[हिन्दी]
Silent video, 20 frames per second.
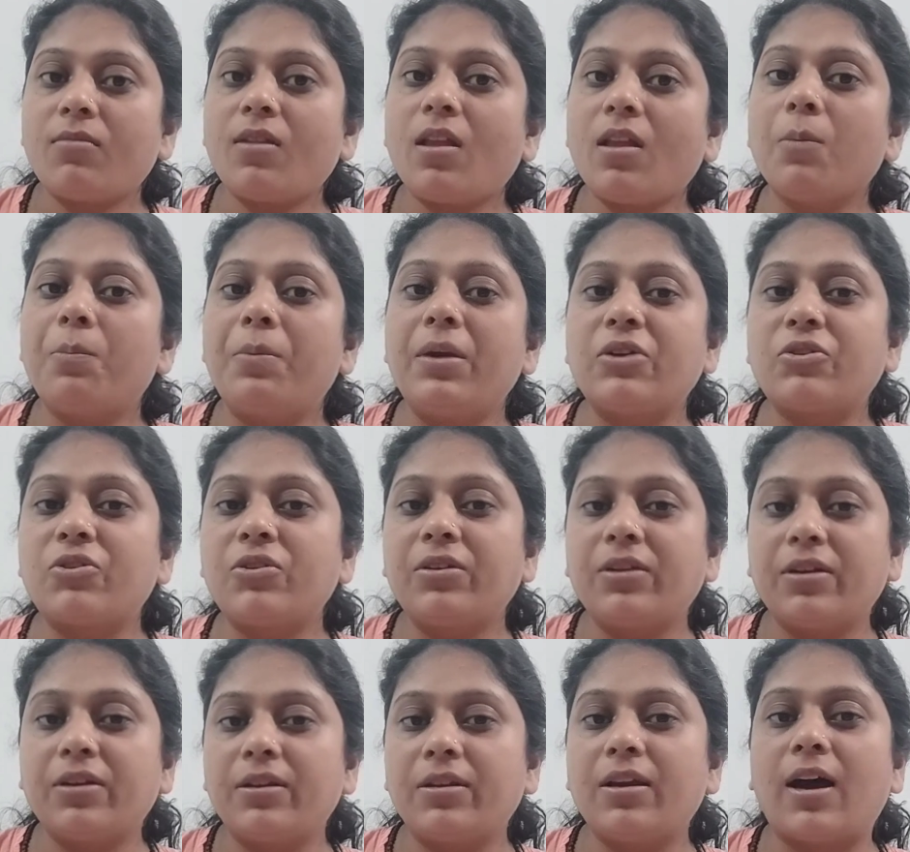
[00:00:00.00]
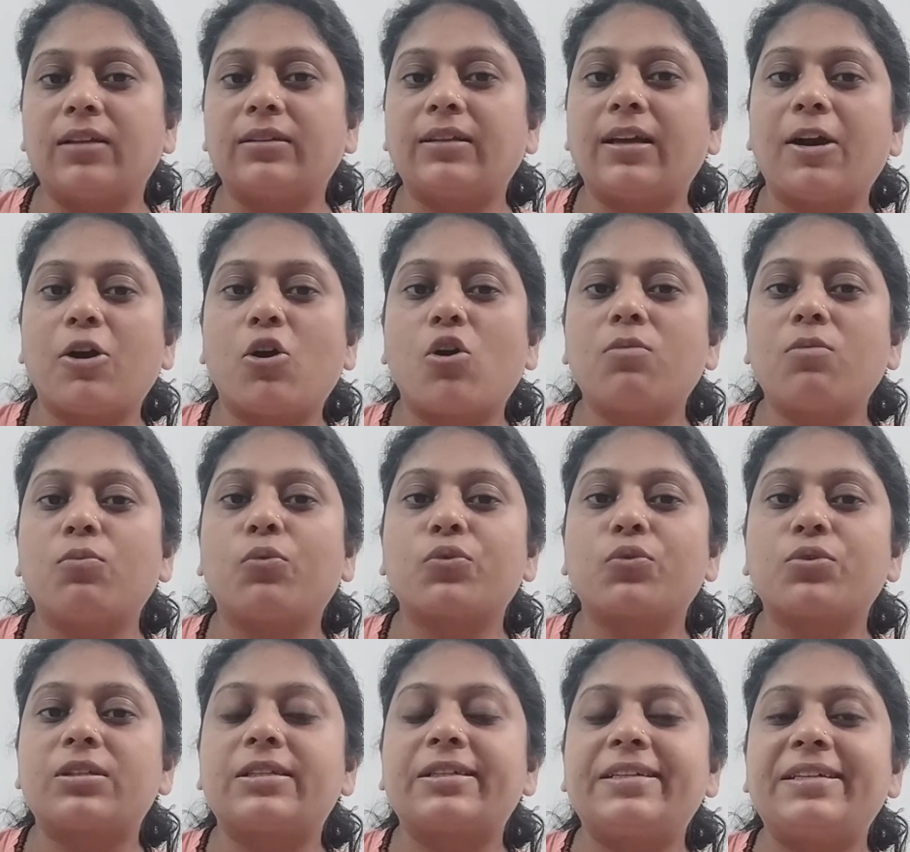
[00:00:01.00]
पेशेंट यदि आता है और
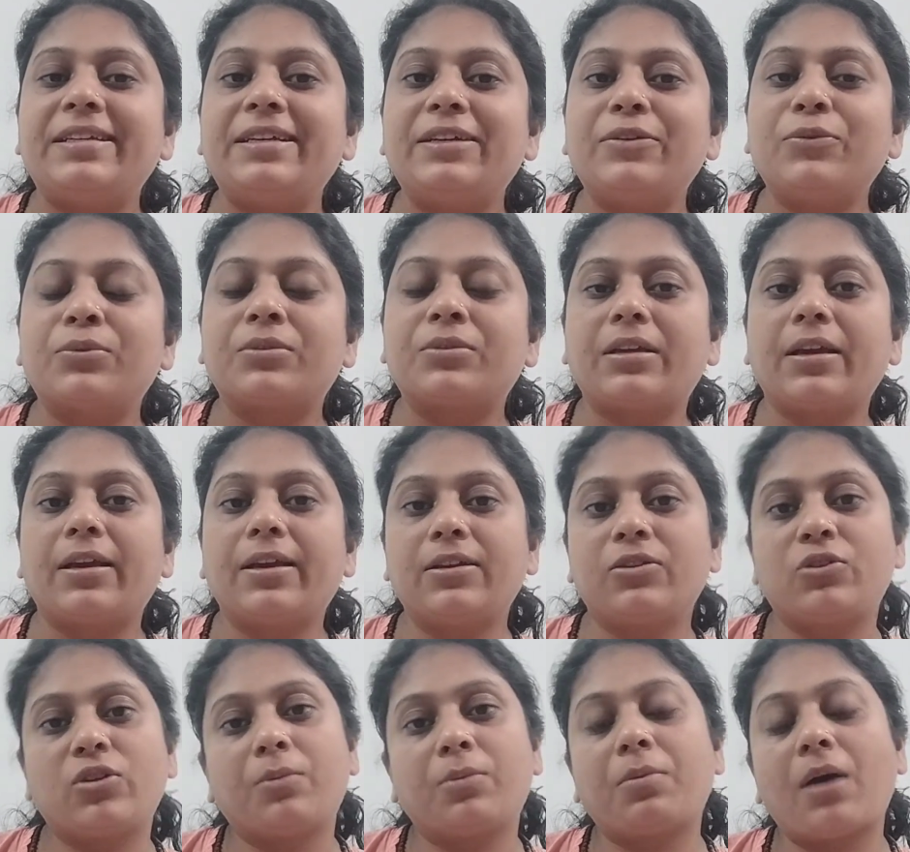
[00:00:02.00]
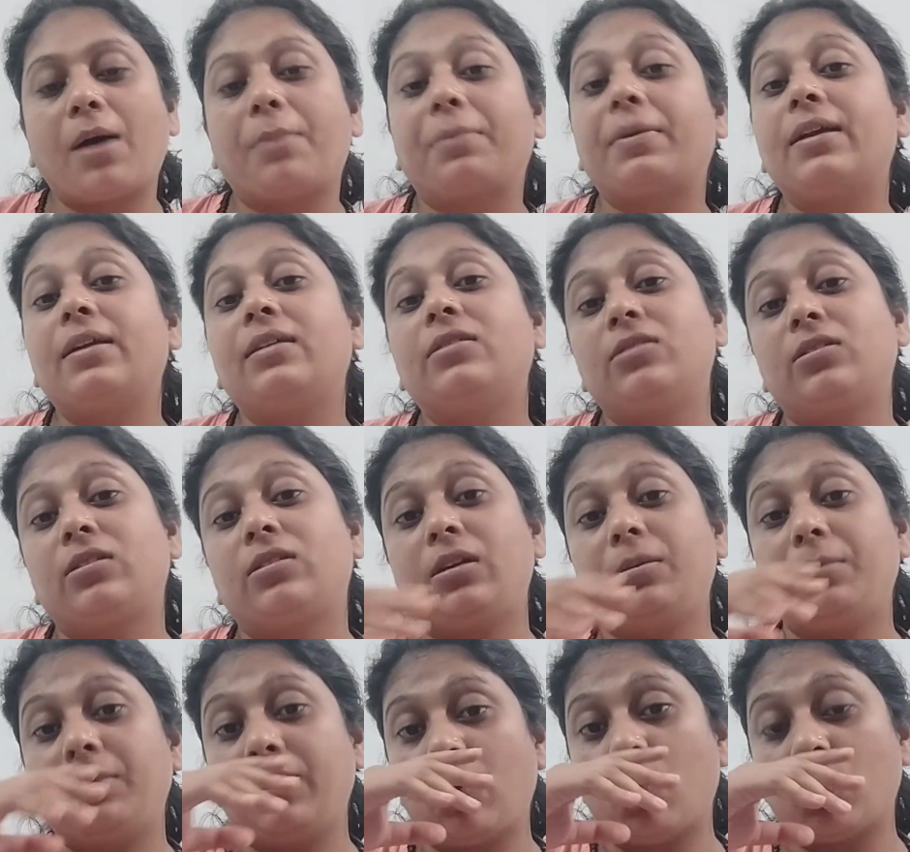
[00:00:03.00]
मोस्टली उसके जब आपकी जितनी
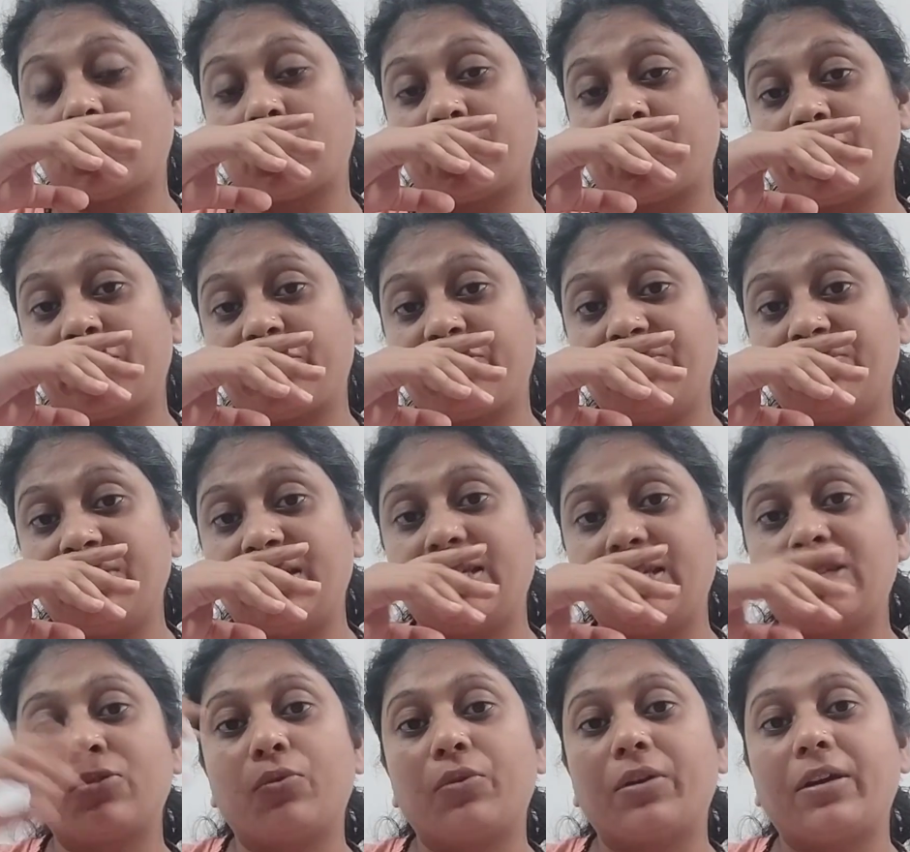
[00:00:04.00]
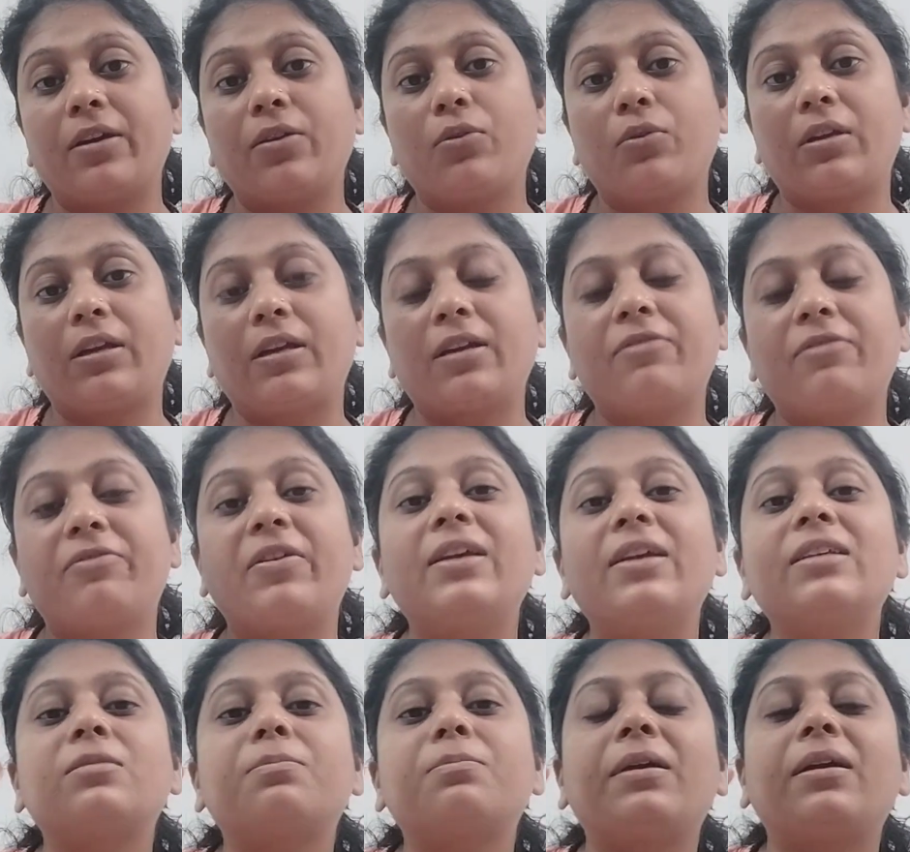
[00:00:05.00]
भी कॉन्सिक्यूटिव मीटिंग्स हो रही हैं उनके
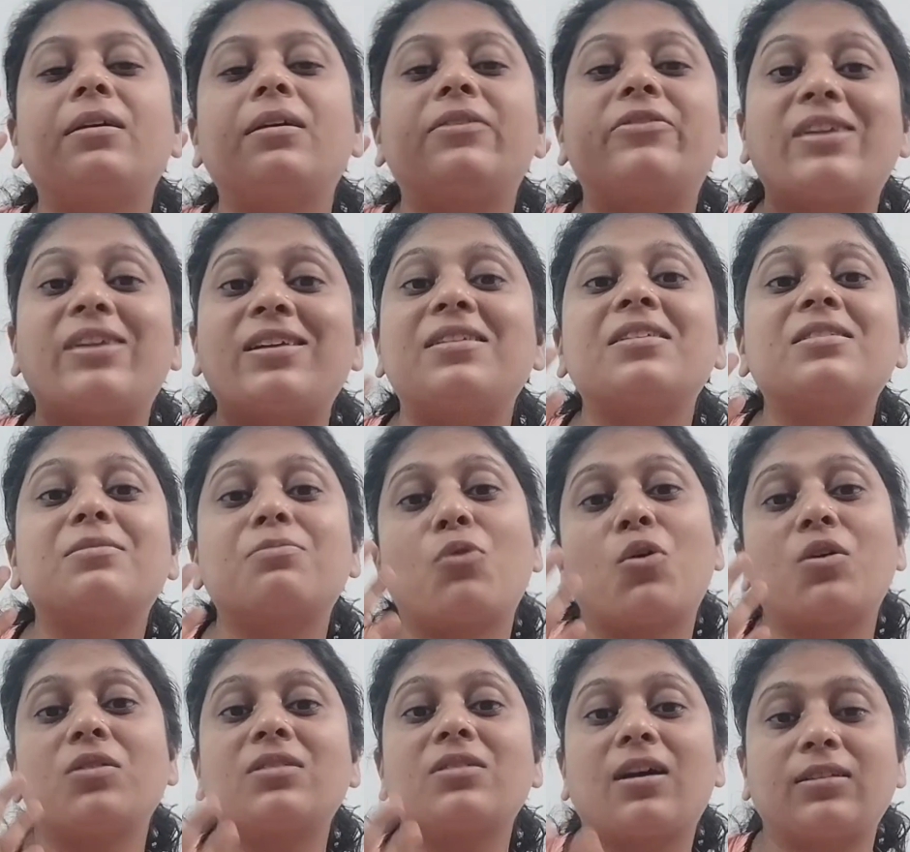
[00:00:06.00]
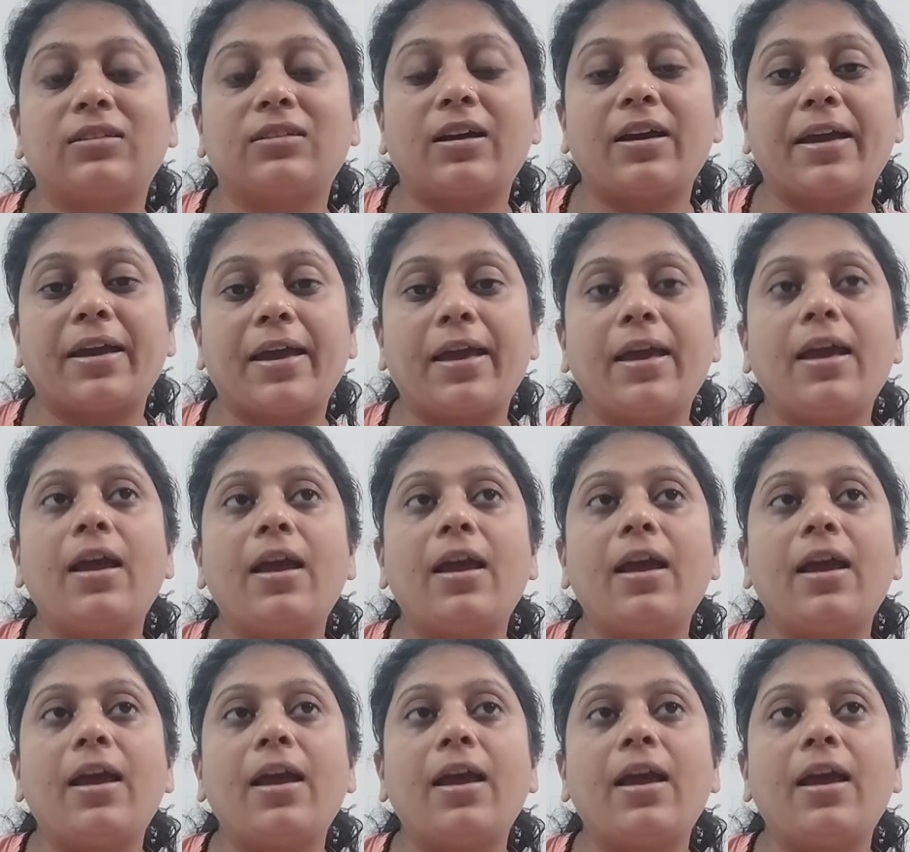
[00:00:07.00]
फेस पे रेडनेस बहुत ज़्यादा है